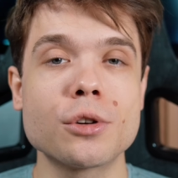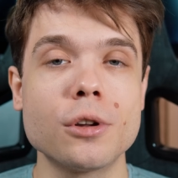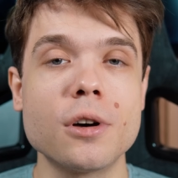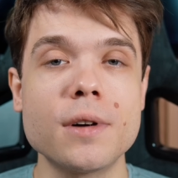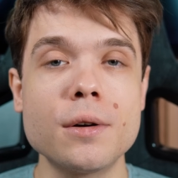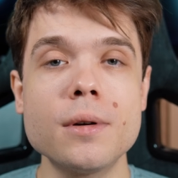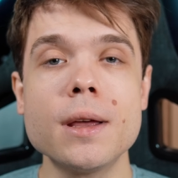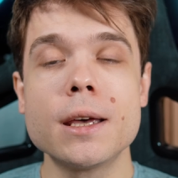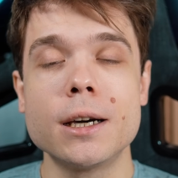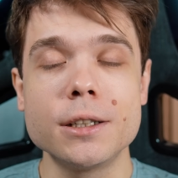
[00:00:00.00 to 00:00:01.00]
trollował?
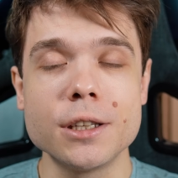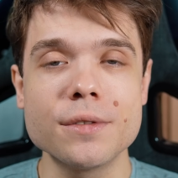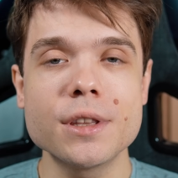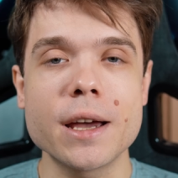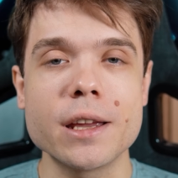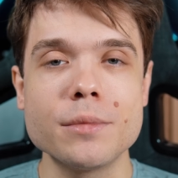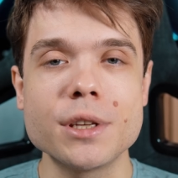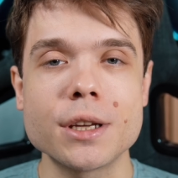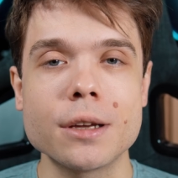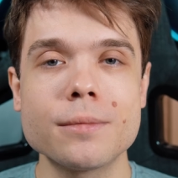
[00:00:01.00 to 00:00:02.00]
Nie wydaje mi
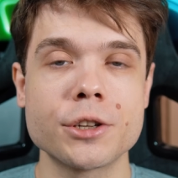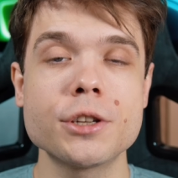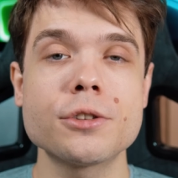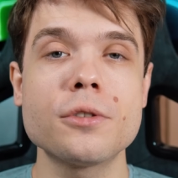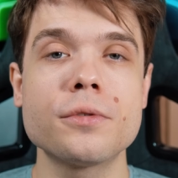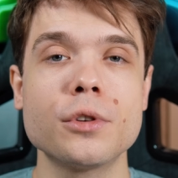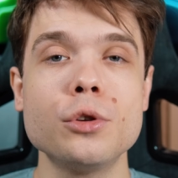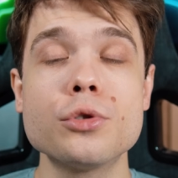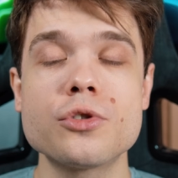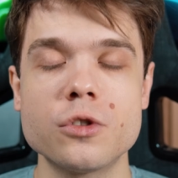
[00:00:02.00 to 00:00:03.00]
się. Krzysztof
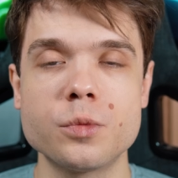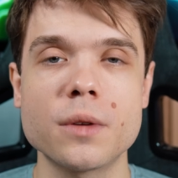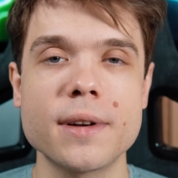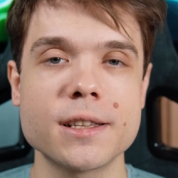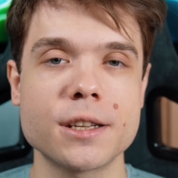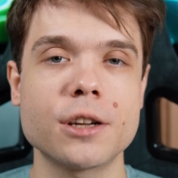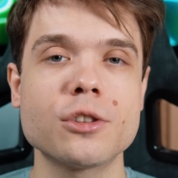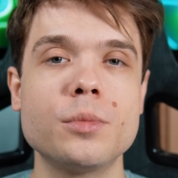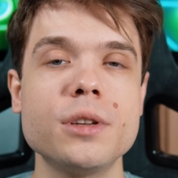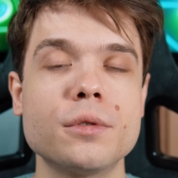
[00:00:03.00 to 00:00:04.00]
już wprowadza
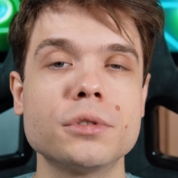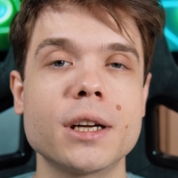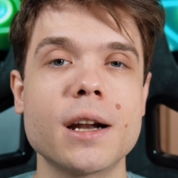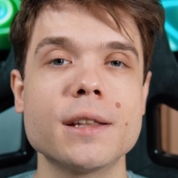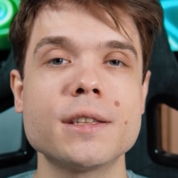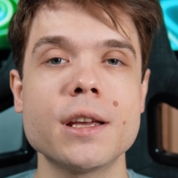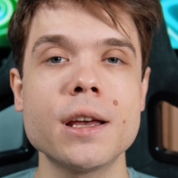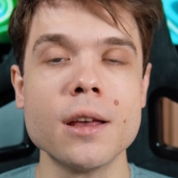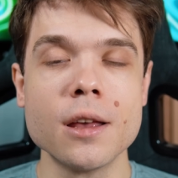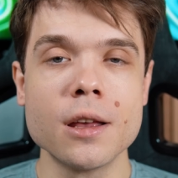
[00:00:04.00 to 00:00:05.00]
żartobliwą narrację,
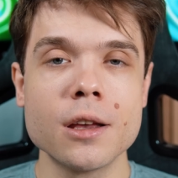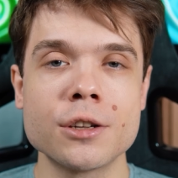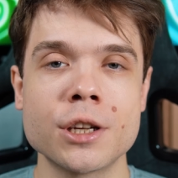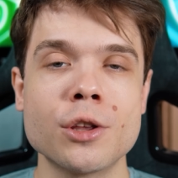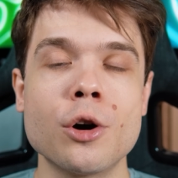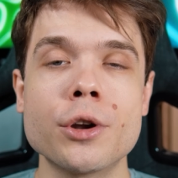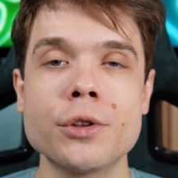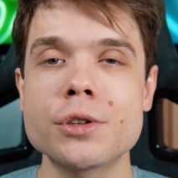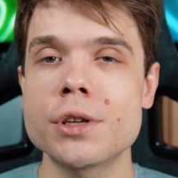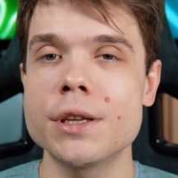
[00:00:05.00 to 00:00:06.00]
że
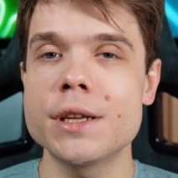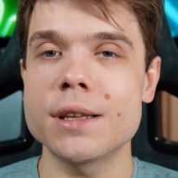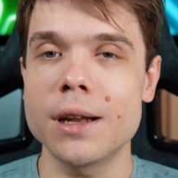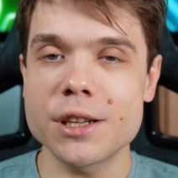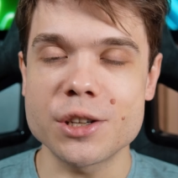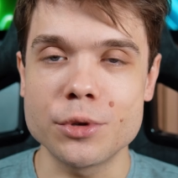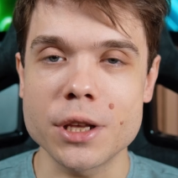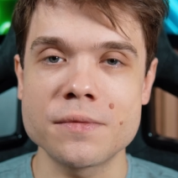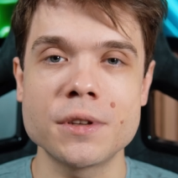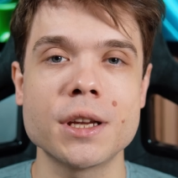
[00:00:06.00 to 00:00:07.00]
teoretycznie nie zależy mu
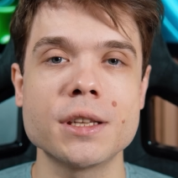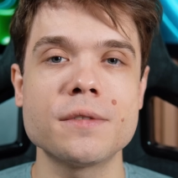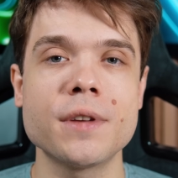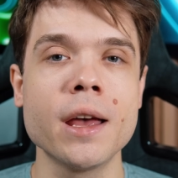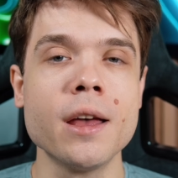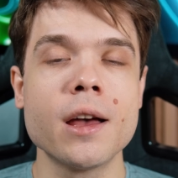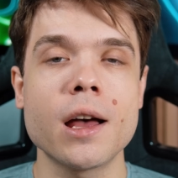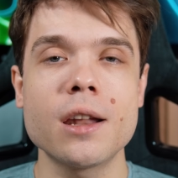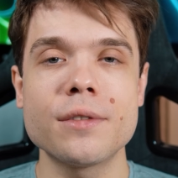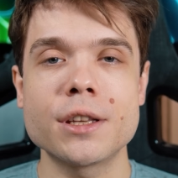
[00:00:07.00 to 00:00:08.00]
na zwycięstwie,
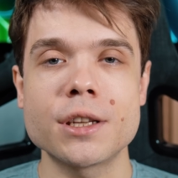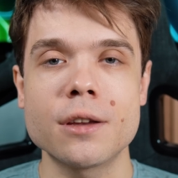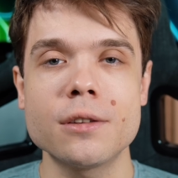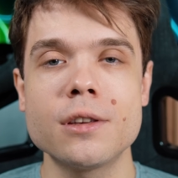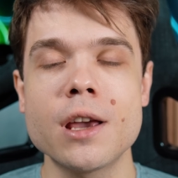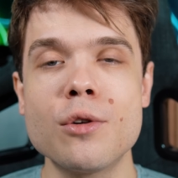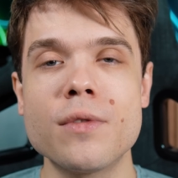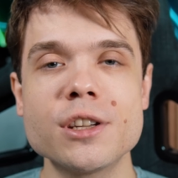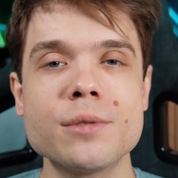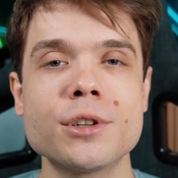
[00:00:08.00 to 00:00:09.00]
ale wiecie, ja
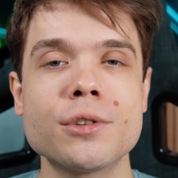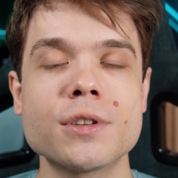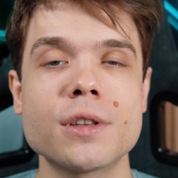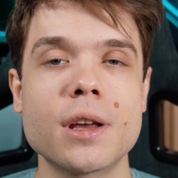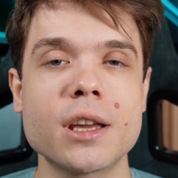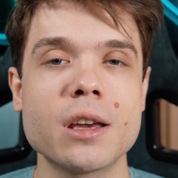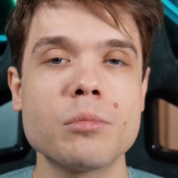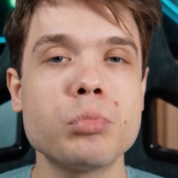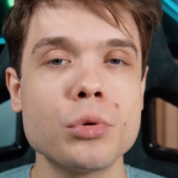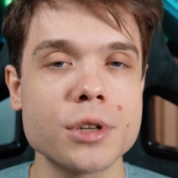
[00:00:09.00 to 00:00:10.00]
uważam, że to jest takie
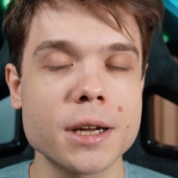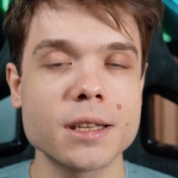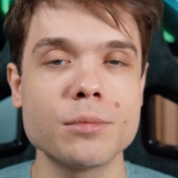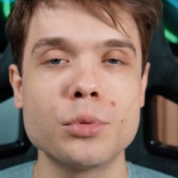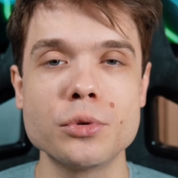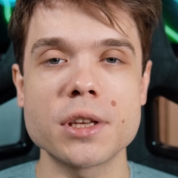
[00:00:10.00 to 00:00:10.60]
pół żartem, pół